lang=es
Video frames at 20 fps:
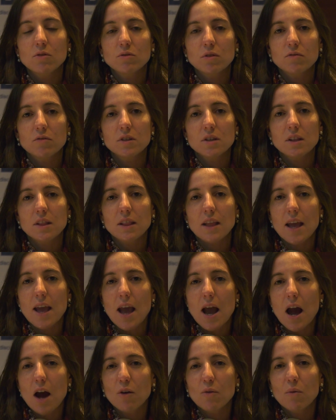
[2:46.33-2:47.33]
uso eficiente de
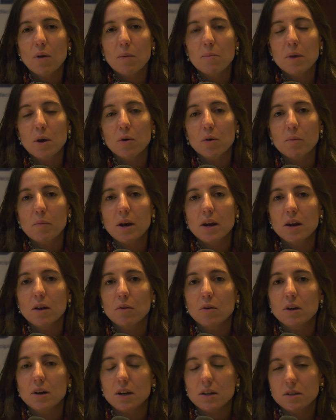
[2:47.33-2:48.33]
agua, mejor
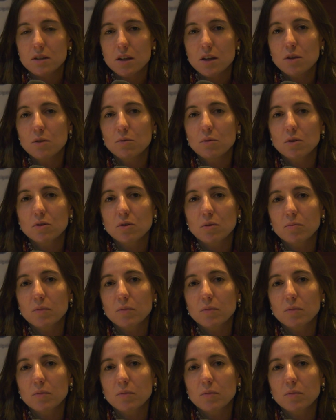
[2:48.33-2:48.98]
manejo de residuos,